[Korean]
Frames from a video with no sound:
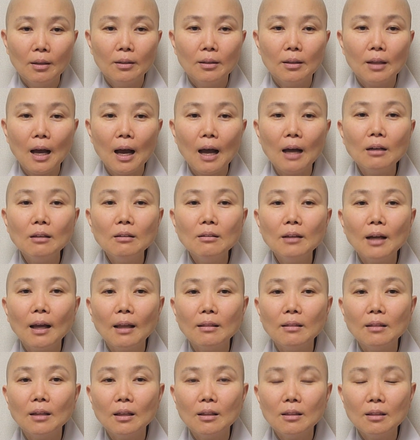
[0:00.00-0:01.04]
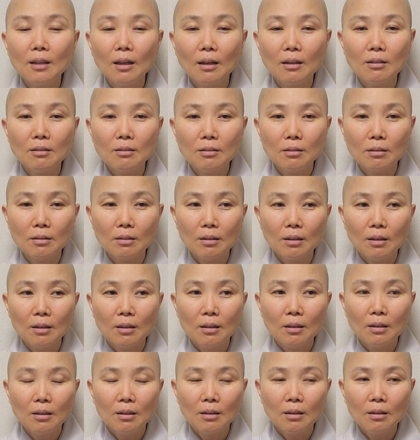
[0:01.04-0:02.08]
나는 안 된다는
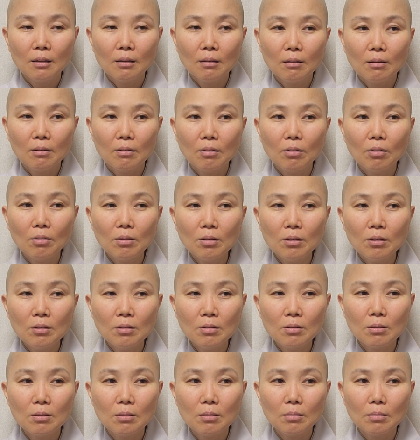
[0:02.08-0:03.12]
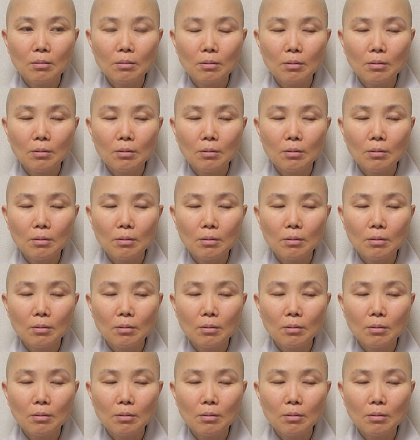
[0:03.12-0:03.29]
그런